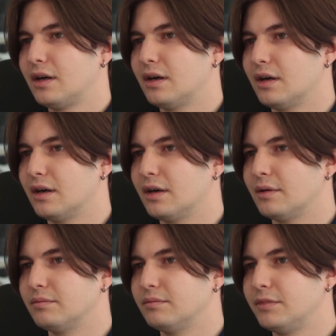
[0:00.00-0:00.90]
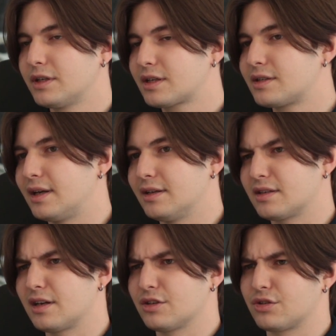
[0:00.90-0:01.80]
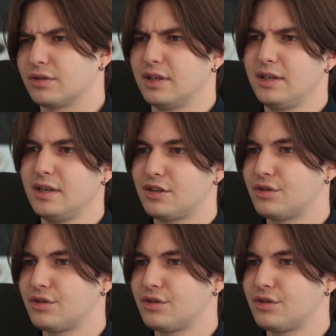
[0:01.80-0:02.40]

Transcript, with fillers: А, мне сказали сразу, что да нет,